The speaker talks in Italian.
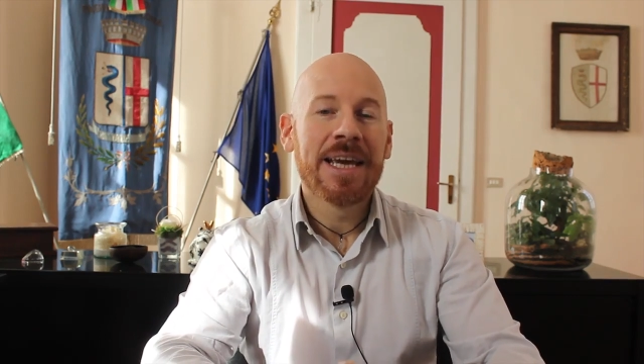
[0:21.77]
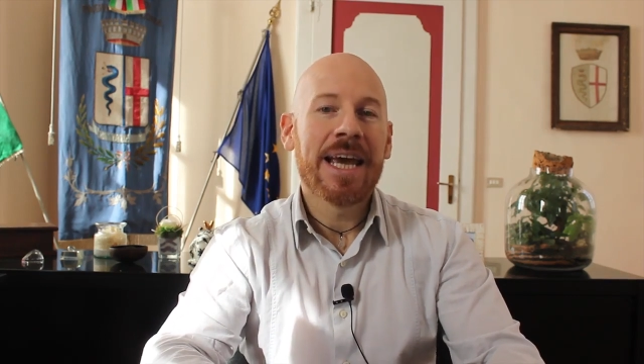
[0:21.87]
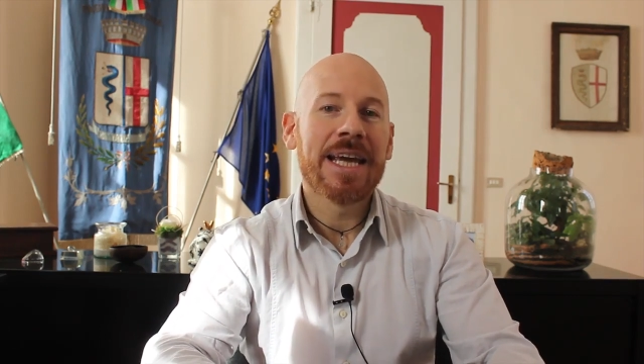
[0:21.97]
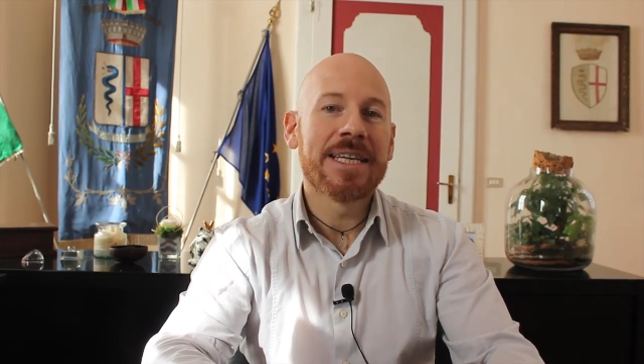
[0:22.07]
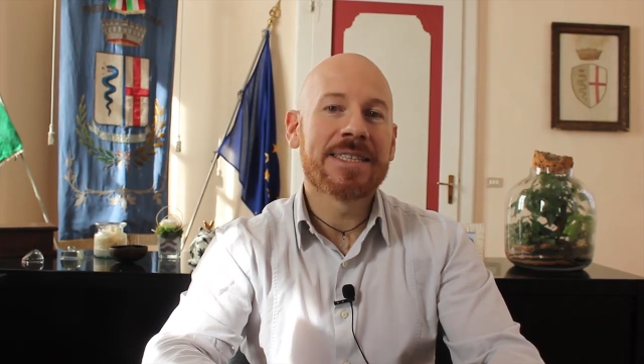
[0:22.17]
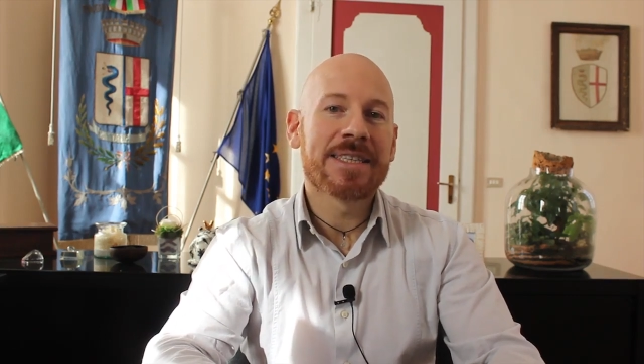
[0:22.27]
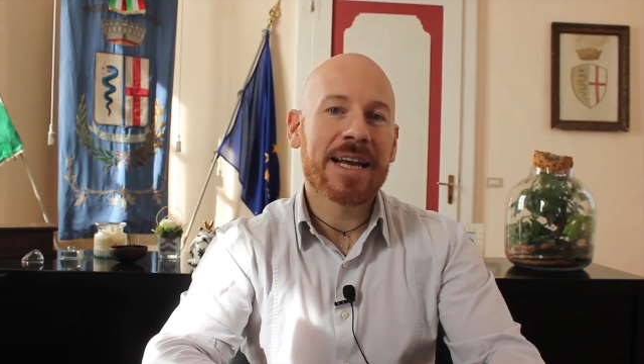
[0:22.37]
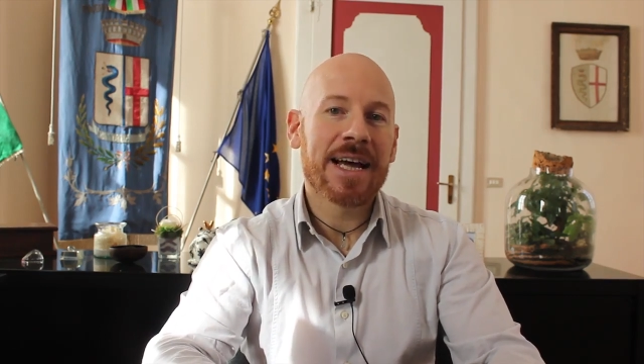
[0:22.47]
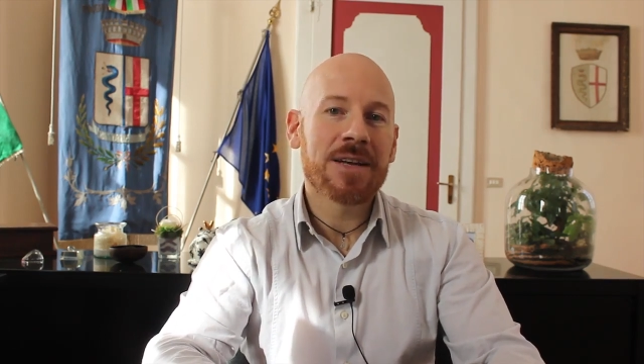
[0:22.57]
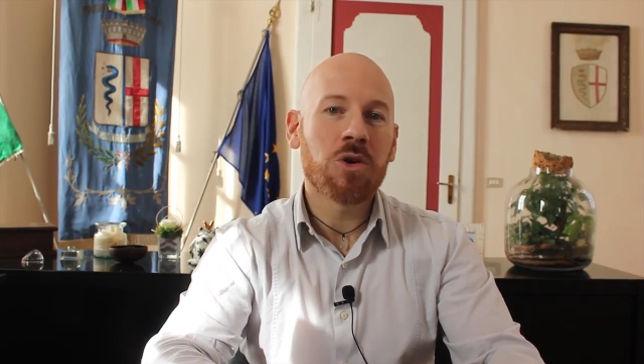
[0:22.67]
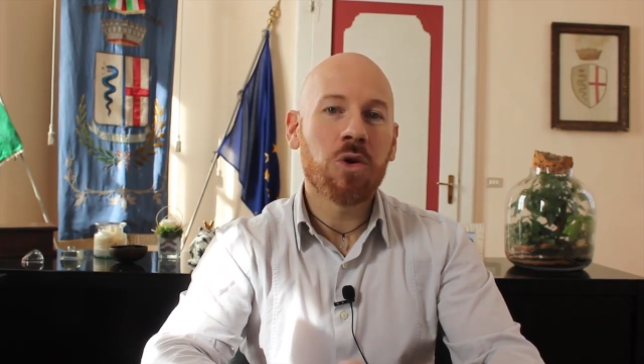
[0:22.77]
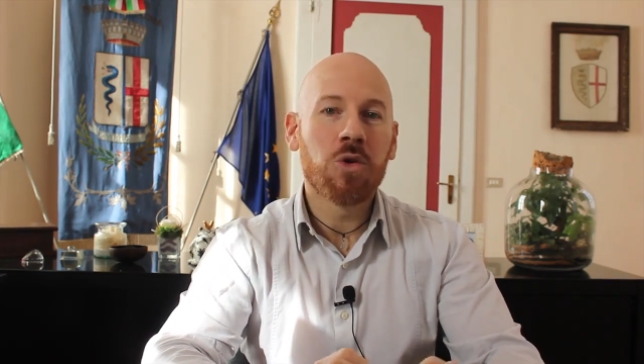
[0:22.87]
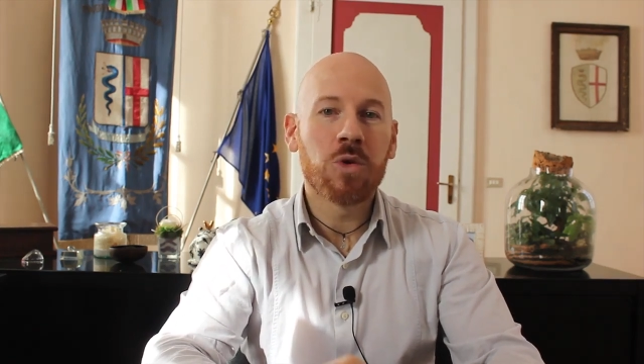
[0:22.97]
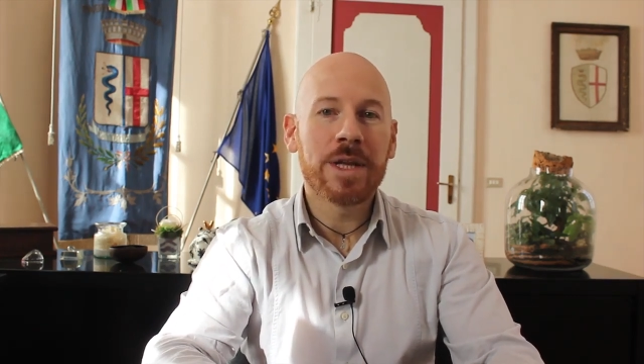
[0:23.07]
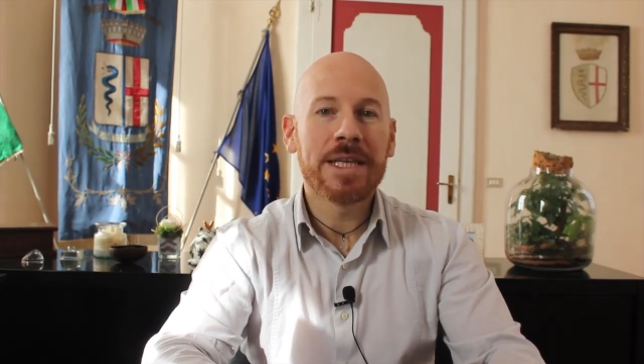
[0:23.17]
e inizieranno
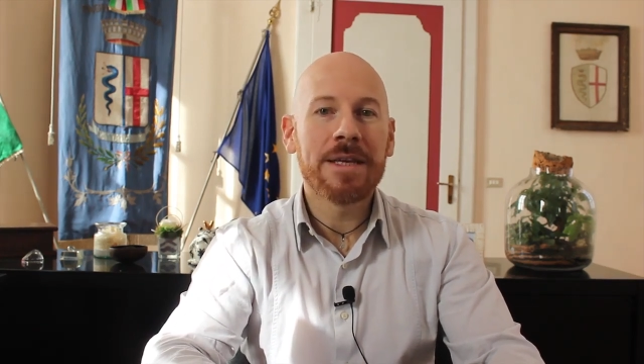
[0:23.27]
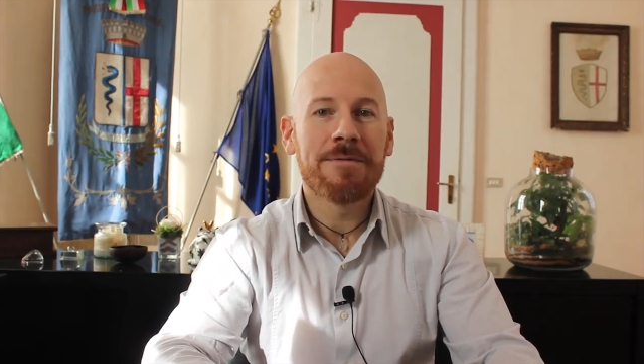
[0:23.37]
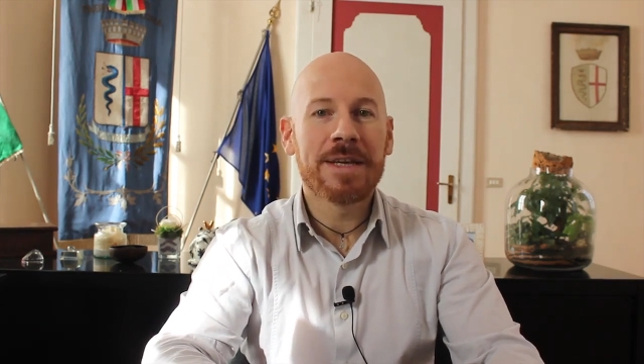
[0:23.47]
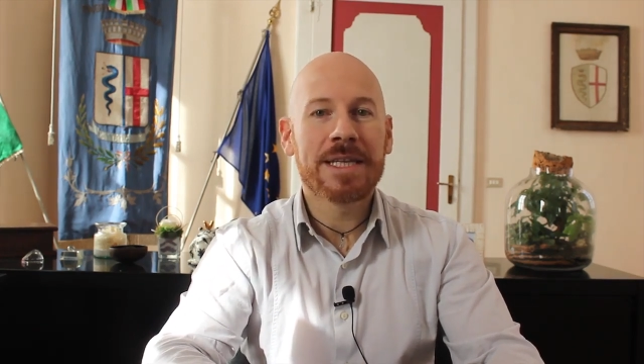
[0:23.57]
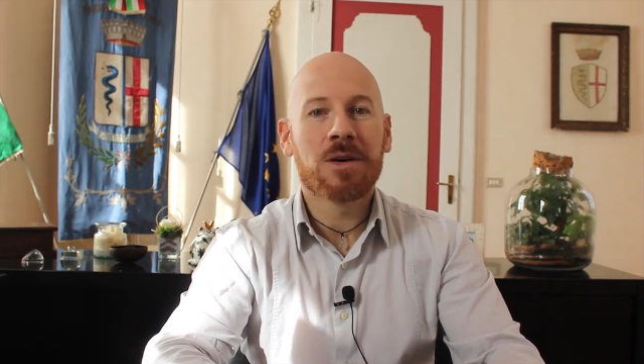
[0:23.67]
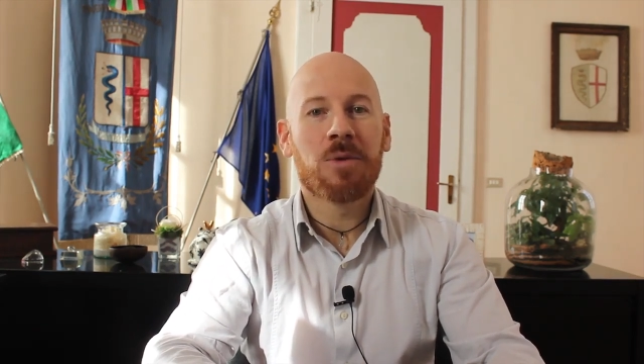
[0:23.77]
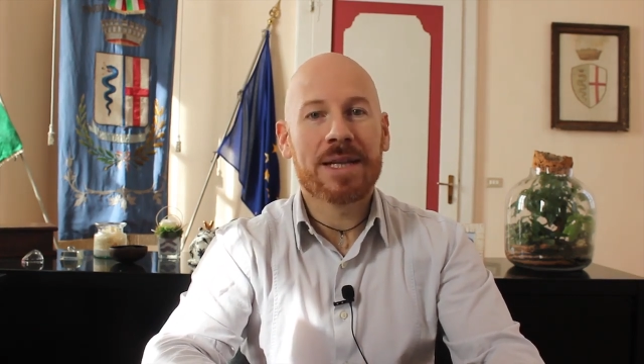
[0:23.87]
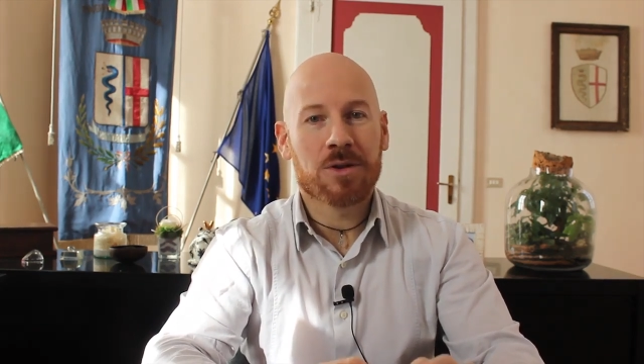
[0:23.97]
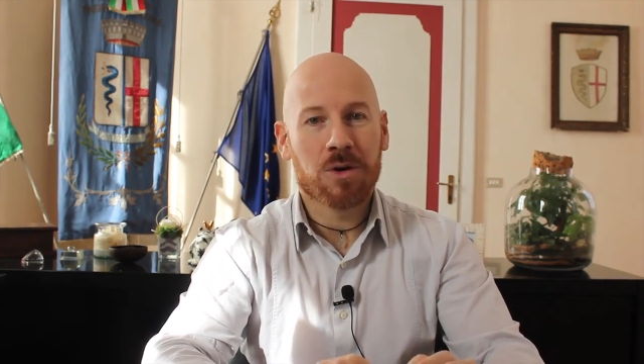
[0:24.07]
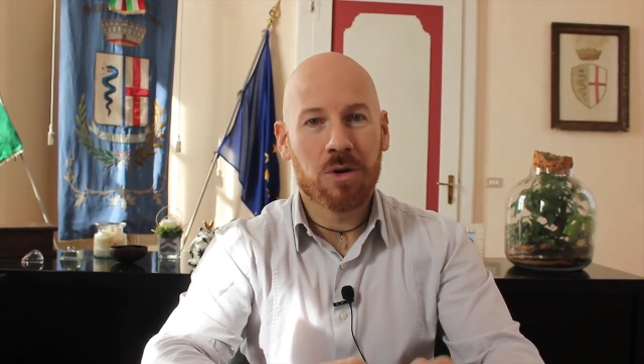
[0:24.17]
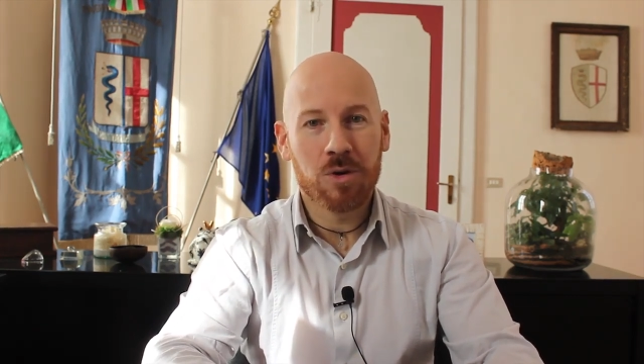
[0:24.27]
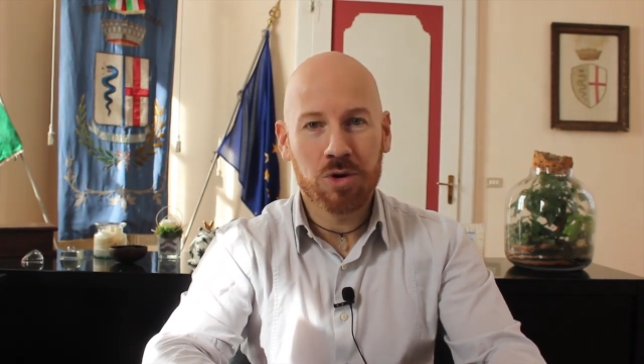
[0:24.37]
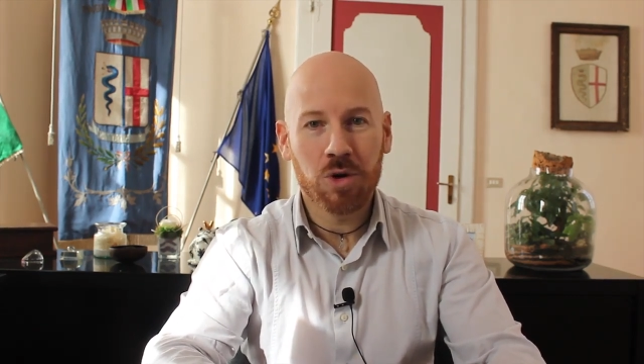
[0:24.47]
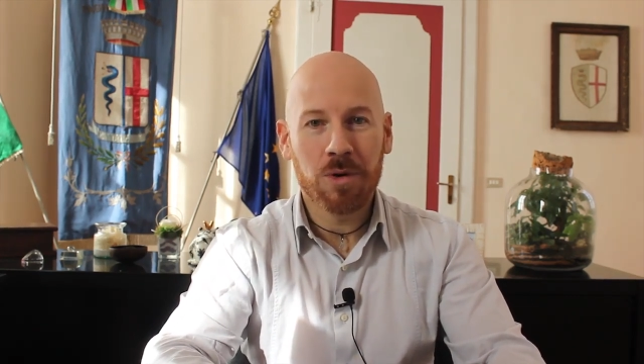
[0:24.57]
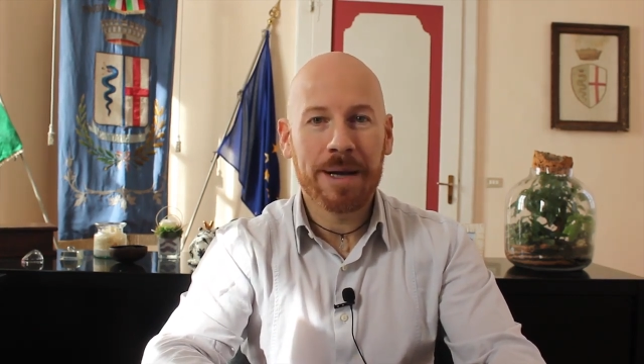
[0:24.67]
lunedì 24
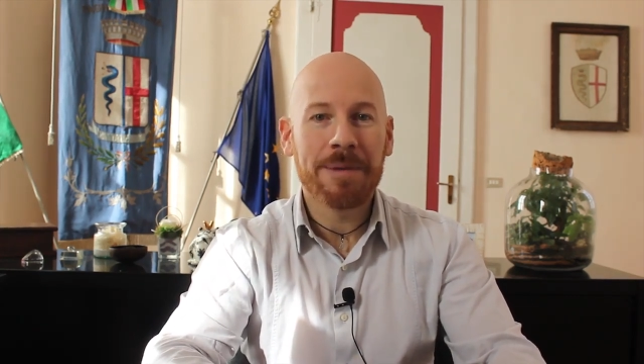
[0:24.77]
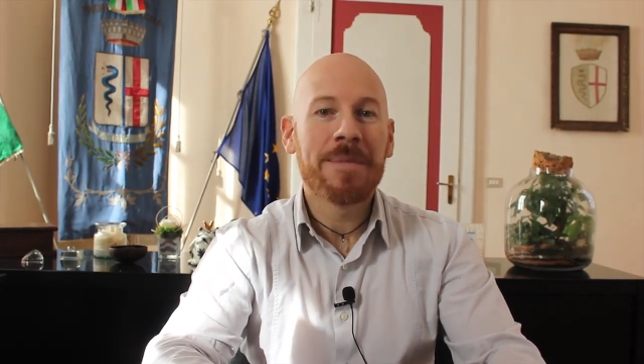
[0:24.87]
ottobre.